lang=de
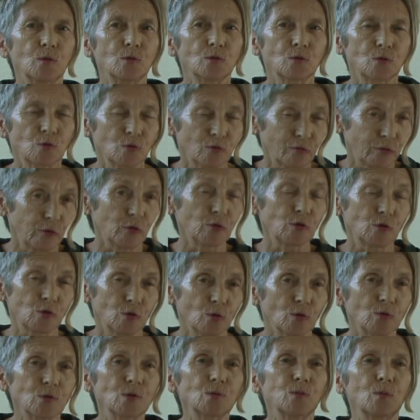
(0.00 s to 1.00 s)

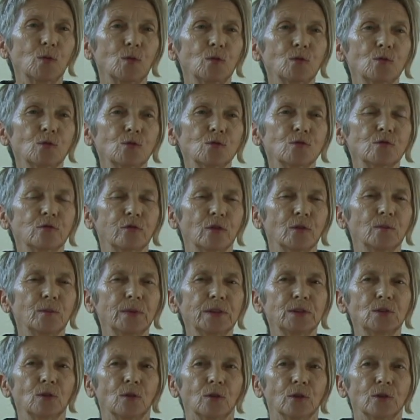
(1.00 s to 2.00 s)
Funktionsmodus von
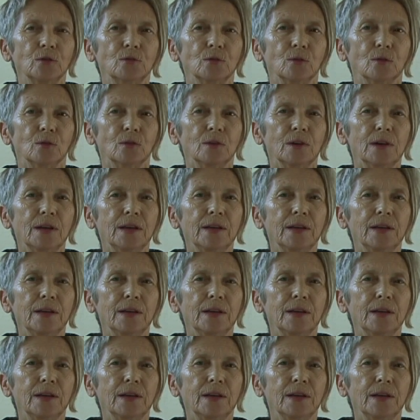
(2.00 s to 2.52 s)
Bedeutung.